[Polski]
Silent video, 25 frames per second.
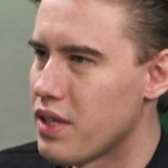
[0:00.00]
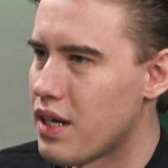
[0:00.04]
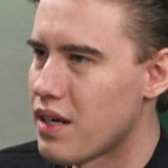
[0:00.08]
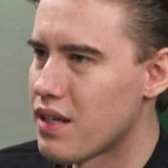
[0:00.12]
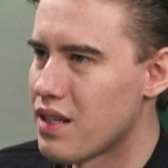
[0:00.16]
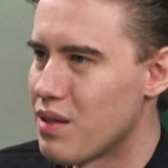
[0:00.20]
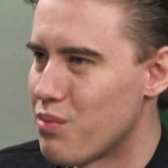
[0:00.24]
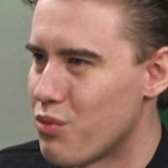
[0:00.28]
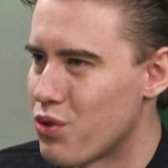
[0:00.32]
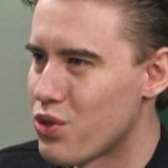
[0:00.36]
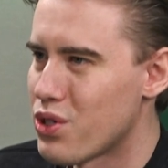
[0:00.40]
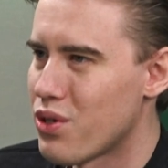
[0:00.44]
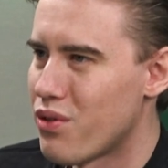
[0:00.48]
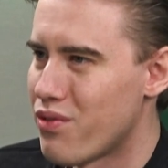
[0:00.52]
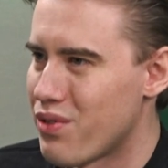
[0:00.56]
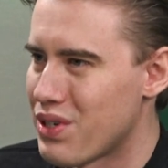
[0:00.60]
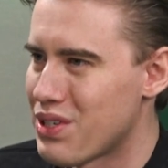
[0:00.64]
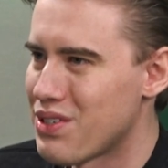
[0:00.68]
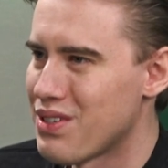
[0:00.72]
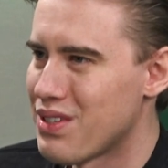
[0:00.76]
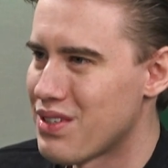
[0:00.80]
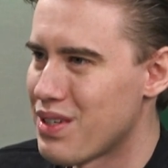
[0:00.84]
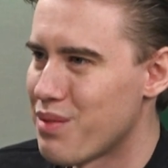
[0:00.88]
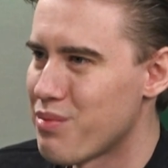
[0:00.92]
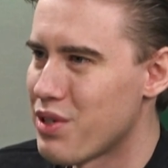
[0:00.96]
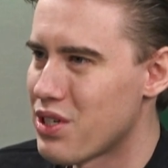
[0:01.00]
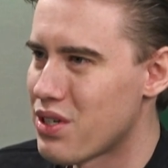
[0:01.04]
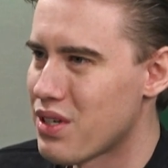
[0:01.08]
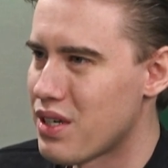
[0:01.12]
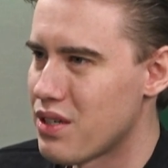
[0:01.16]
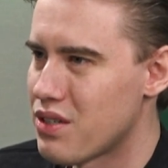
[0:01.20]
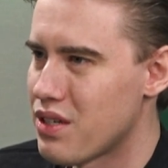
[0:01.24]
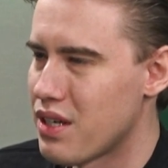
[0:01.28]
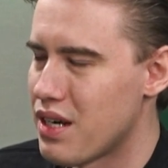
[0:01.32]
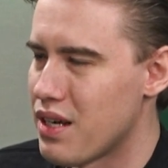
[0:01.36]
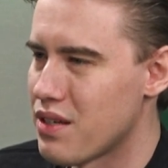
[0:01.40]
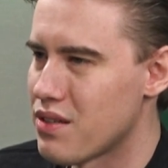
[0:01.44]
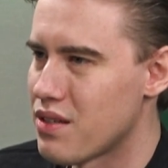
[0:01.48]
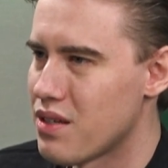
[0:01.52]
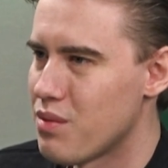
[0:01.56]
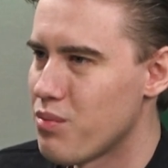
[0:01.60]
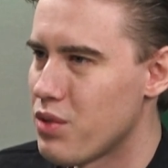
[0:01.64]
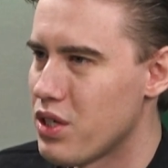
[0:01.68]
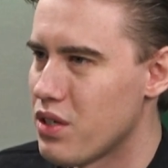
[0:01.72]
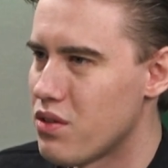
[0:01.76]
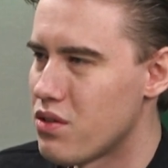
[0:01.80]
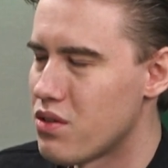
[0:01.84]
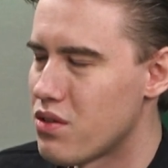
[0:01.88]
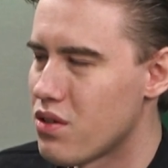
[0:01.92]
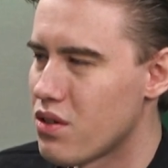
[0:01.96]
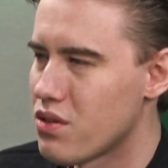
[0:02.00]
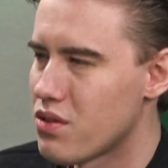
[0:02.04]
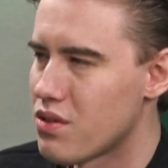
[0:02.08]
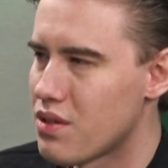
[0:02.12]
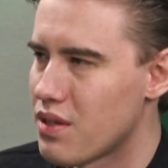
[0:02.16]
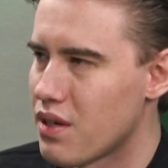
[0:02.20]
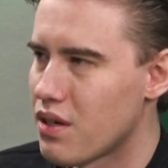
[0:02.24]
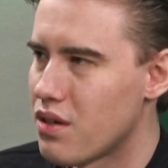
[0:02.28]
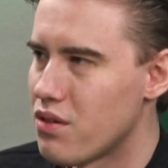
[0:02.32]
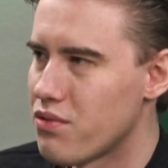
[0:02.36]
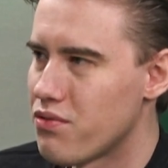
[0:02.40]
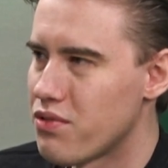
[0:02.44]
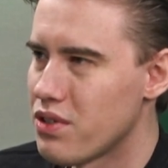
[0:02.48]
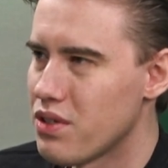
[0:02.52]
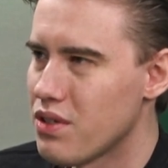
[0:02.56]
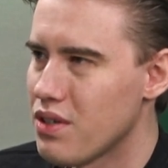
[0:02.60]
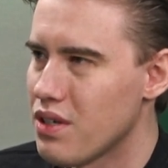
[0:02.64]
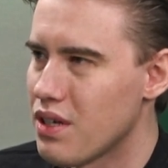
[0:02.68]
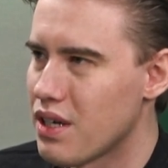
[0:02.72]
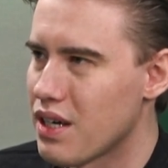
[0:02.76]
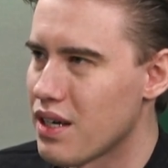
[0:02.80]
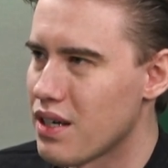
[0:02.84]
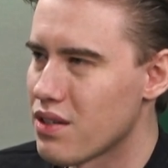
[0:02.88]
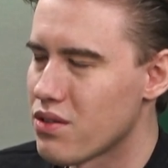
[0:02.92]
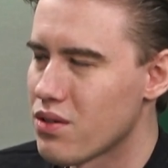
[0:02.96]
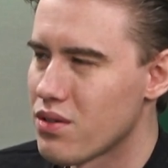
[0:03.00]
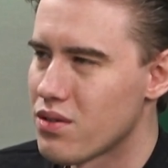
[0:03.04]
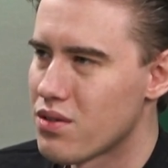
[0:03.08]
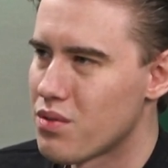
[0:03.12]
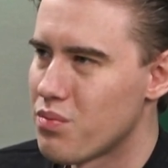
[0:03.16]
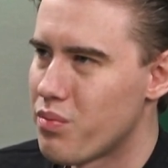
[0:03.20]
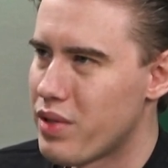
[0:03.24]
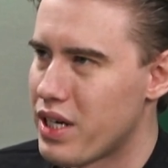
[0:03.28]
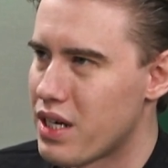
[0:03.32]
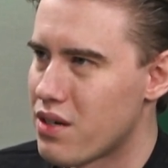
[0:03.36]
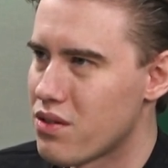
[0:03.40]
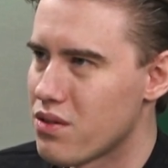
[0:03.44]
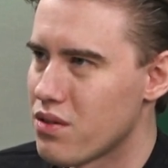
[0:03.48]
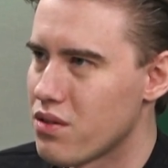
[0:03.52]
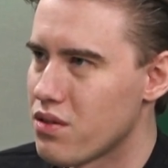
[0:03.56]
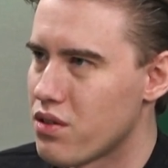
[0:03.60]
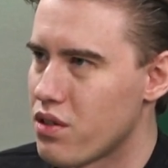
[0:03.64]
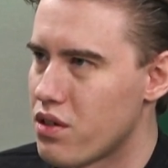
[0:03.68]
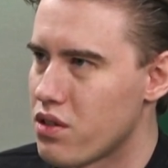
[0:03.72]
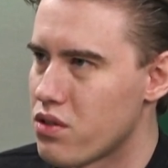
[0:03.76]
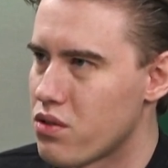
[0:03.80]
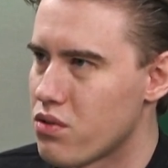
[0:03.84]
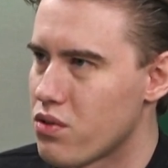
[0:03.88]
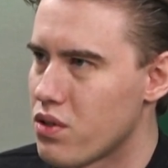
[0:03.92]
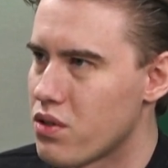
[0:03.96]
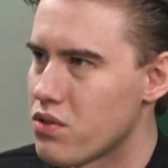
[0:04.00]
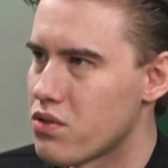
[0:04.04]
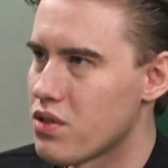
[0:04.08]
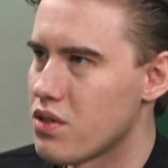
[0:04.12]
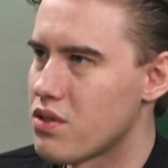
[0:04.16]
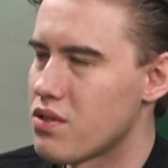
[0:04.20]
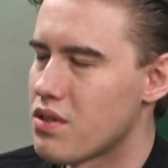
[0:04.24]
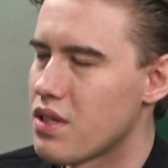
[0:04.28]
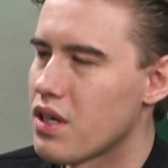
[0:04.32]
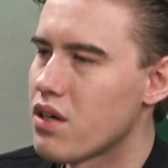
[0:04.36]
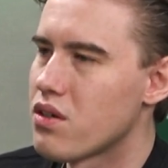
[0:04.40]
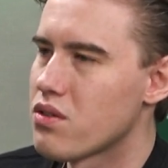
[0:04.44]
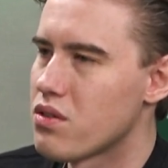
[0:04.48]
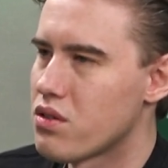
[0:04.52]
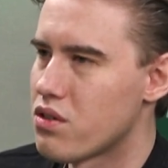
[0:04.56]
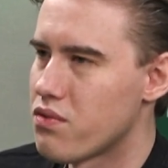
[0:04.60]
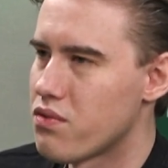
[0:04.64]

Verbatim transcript: nagle muszą właśnie zamieszkać razem i co z tego wynika, to jest bardzo interesujące. Z tego